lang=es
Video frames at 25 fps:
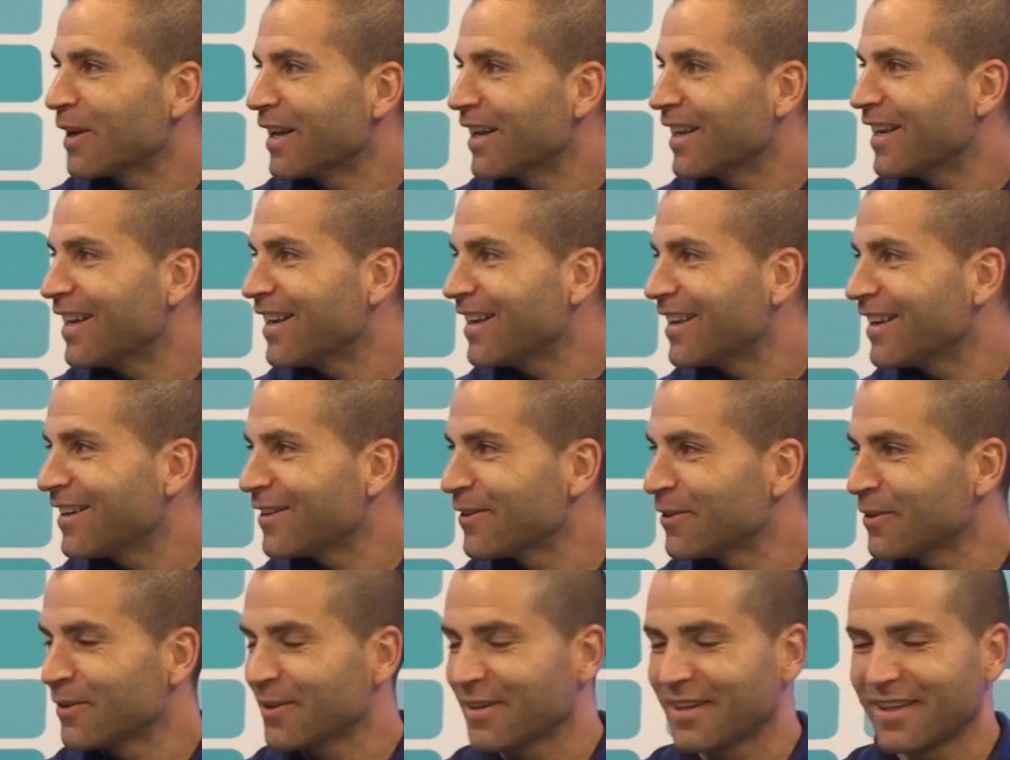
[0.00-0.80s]
quiere,
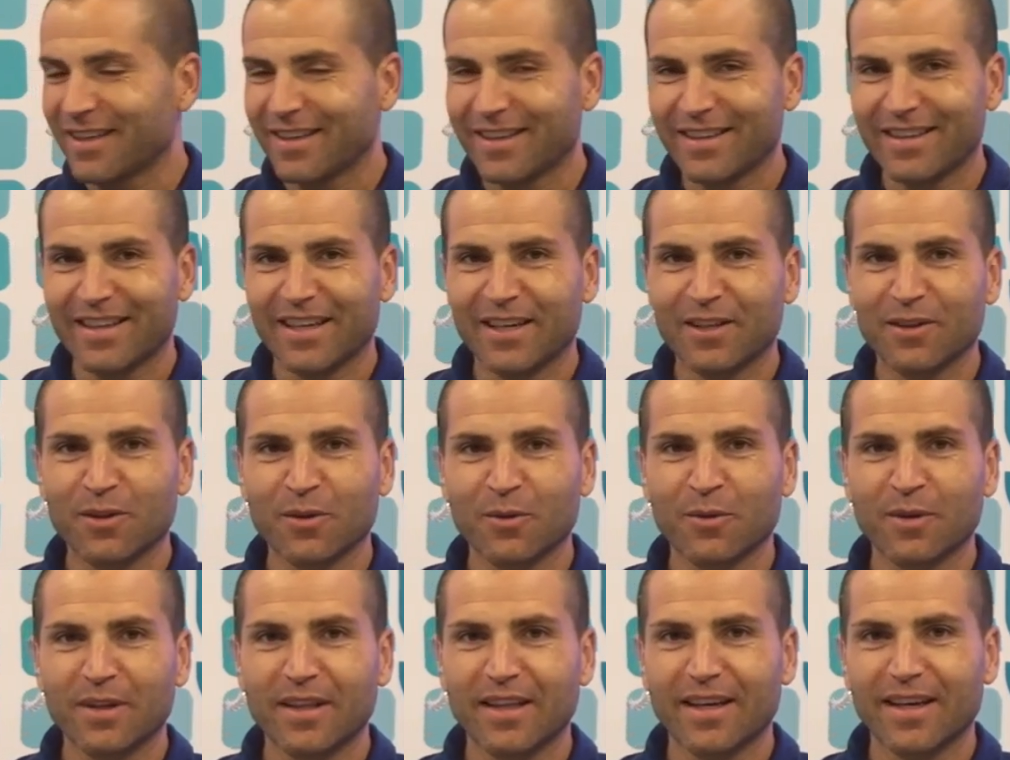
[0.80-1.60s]
Y teniendo
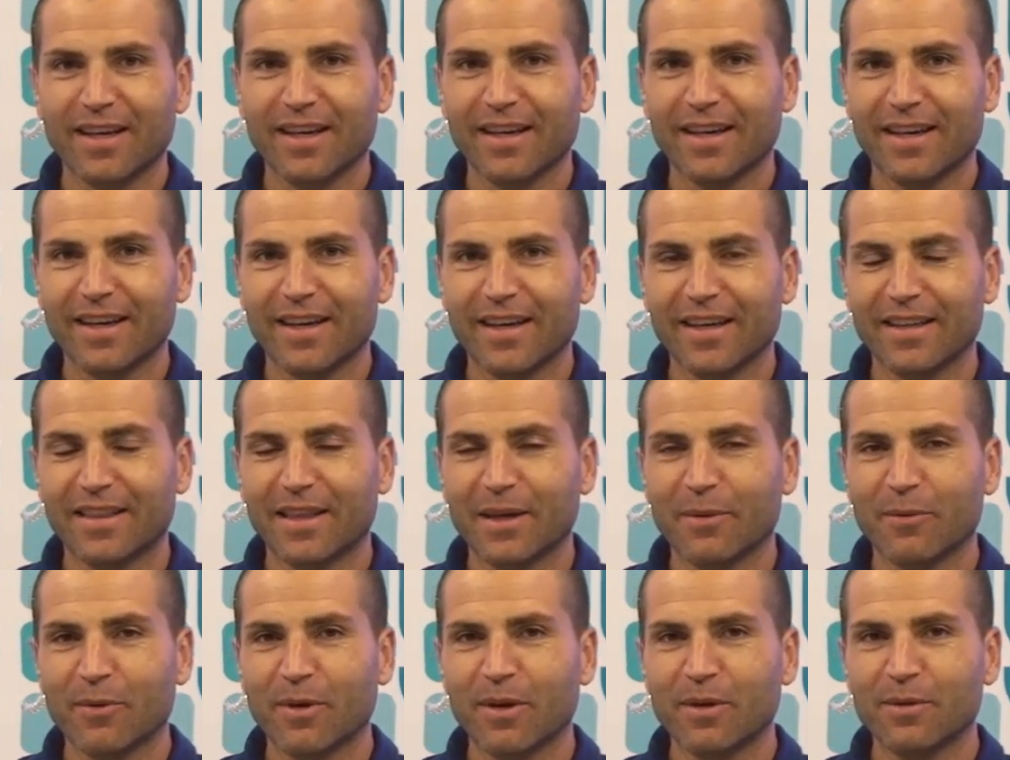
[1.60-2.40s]
en cuenta que,
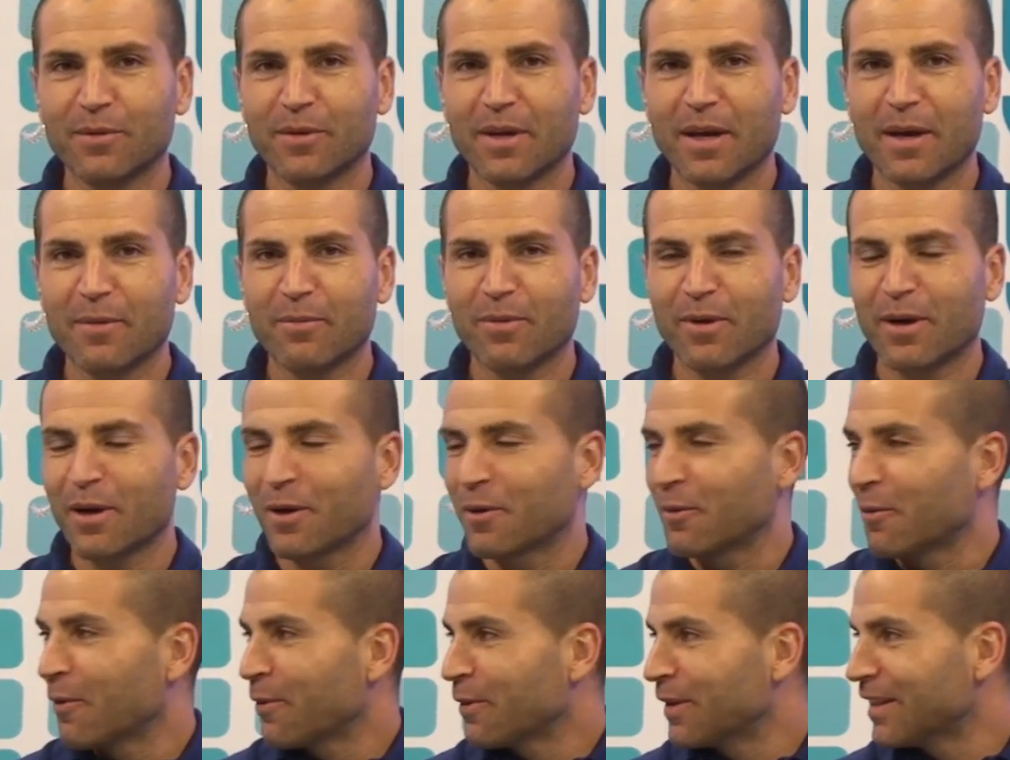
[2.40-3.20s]
estamos en una época,
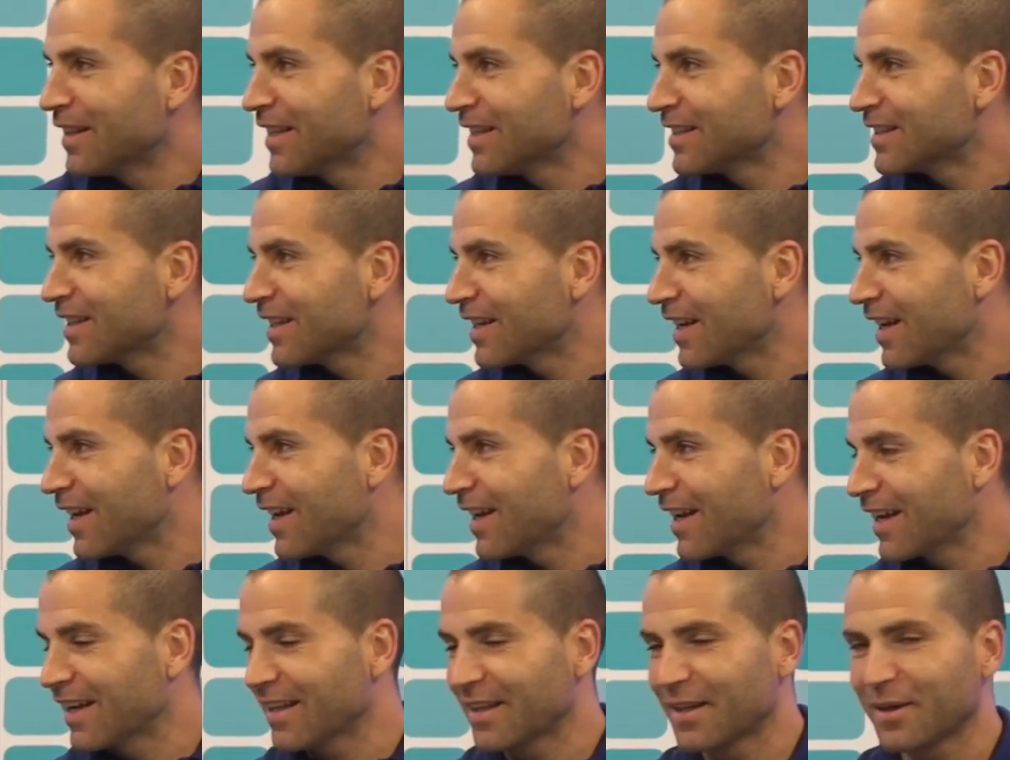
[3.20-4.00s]
como bien decías, en
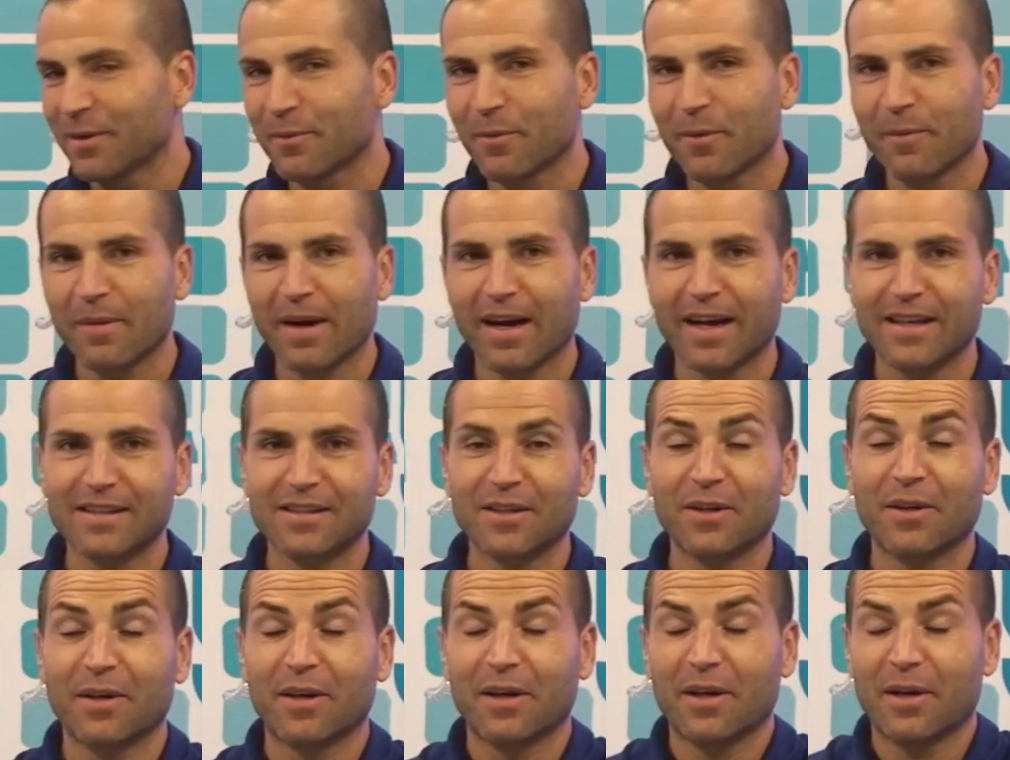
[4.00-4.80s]
la que tenemos
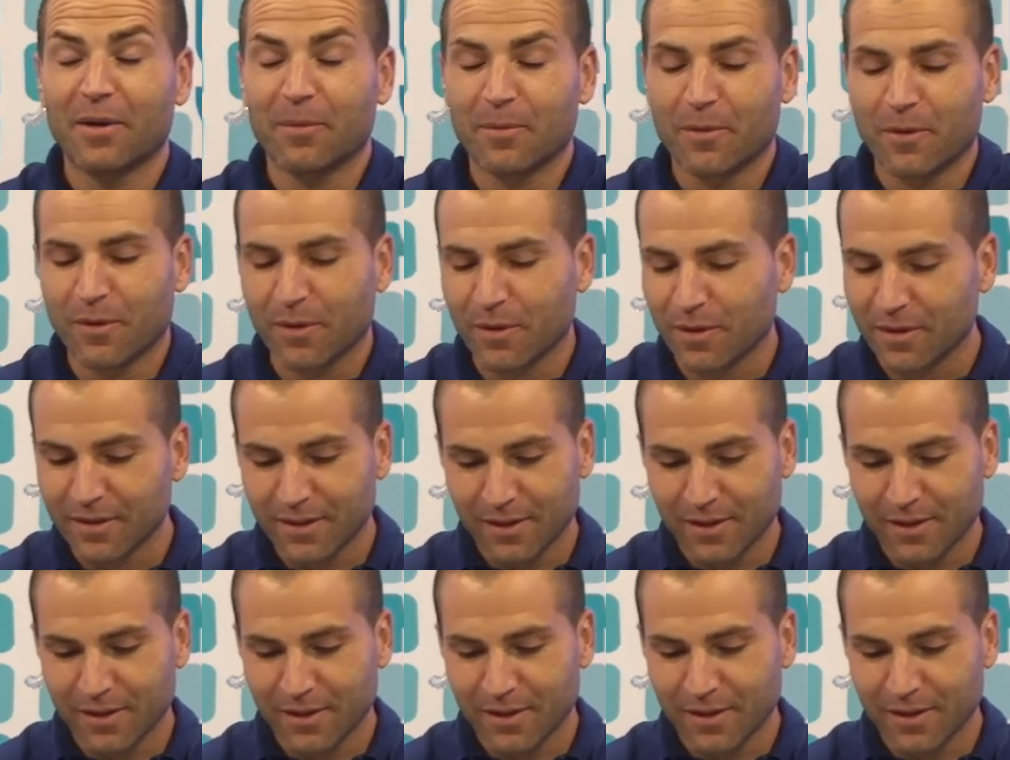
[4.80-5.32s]
vacaciones y a lo mejor,